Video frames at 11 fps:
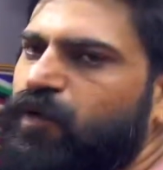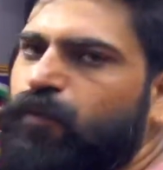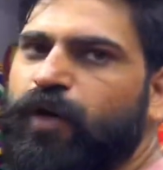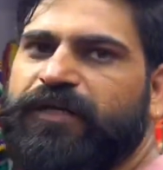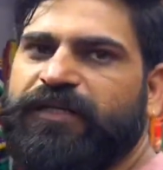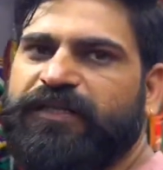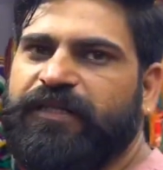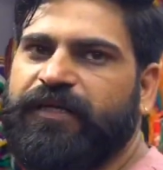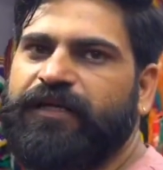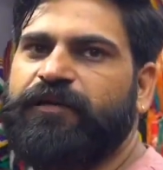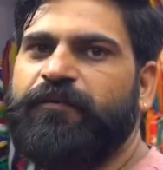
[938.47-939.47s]
को बोल के देते हैं
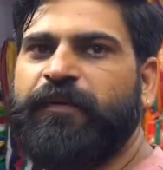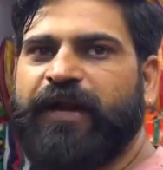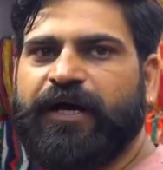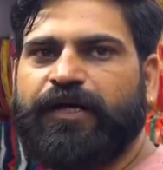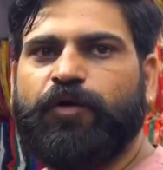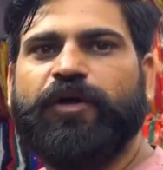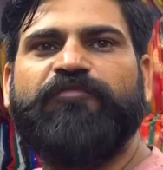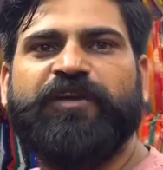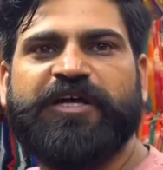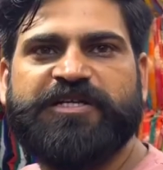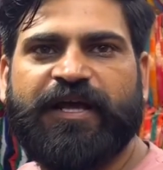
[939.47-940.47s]
कि भाई बड़ा कट लोगे
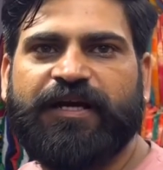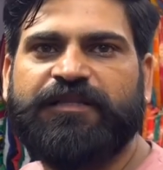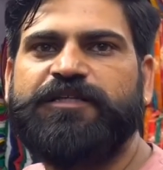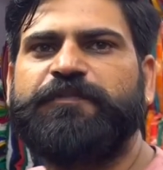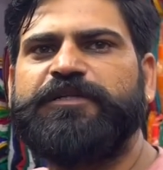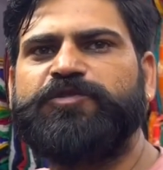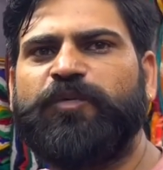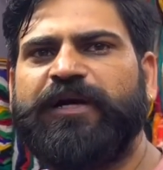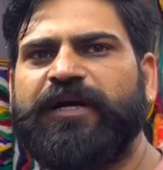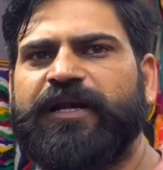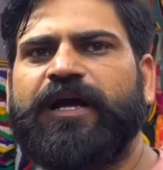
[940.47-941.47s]
फ्रेश आएगा दस प्लस जो भी
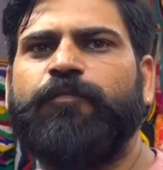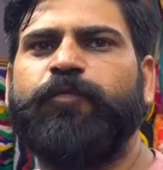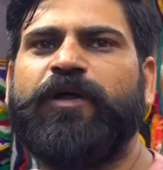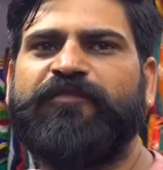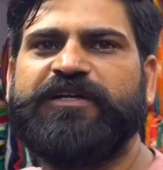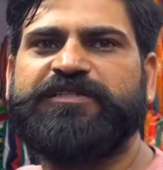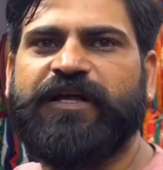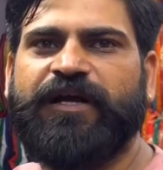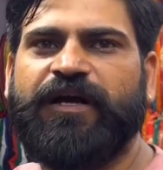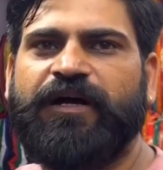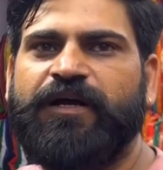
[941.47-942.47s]
कट रहेगा पूरा फ्रेश
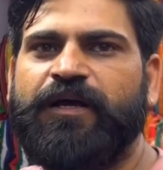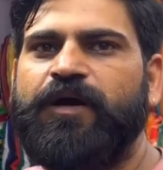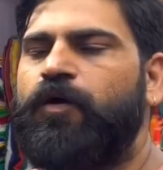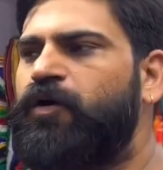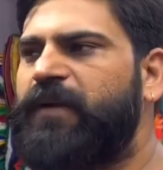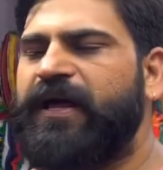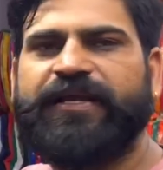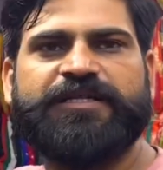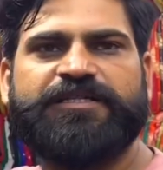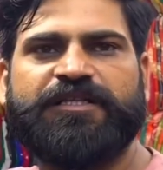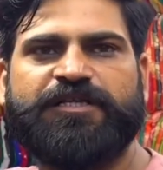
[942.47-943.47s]
रहेगा बिल्कुल और मार्केट
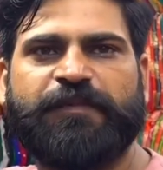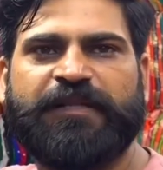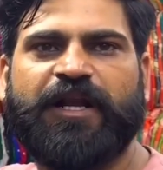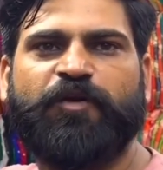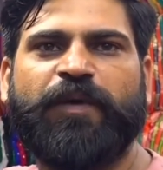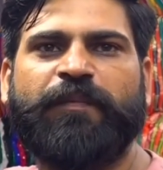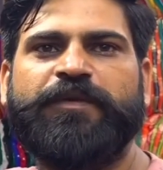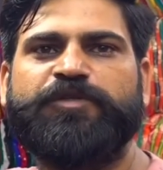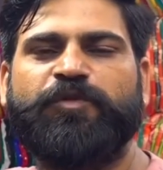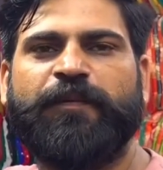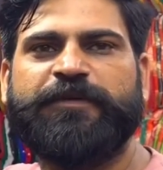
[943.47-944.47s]
से दस पंद्रह रुपये बीस
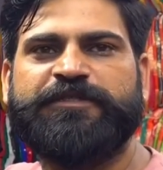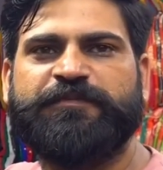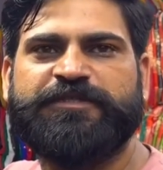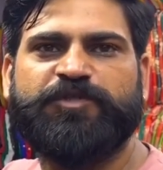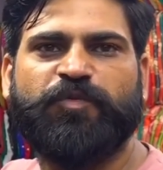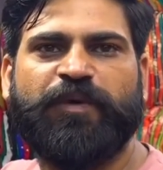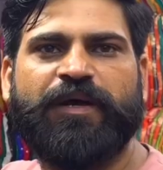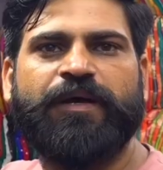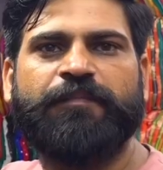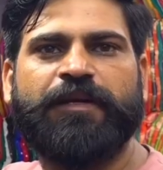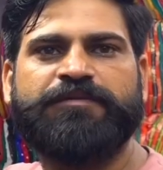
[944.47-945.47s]
रुपये पच्चीस पच्चीस रुपये
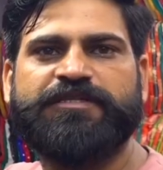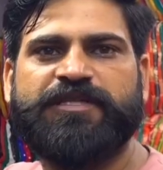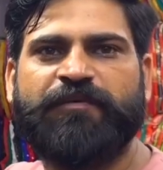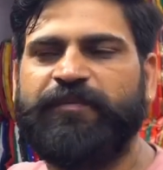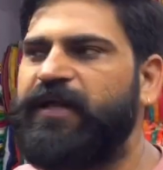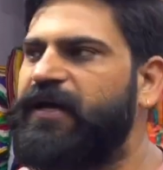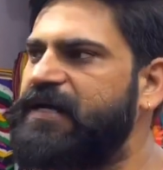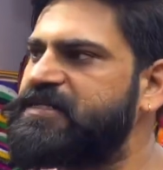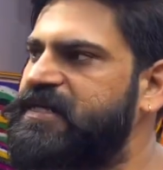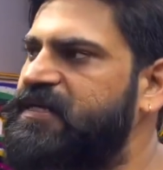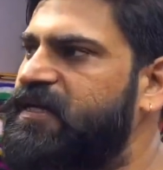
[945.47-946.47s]
मतलब सस्ता भी मिलेगा
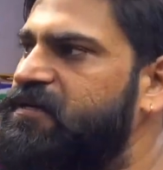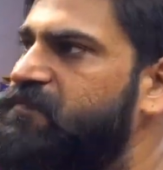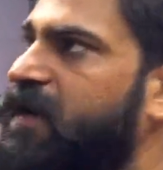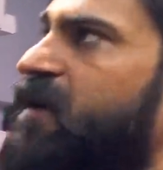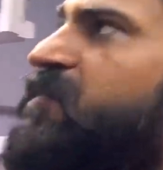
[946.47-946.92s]
ऐसा नहीं है कि महंगा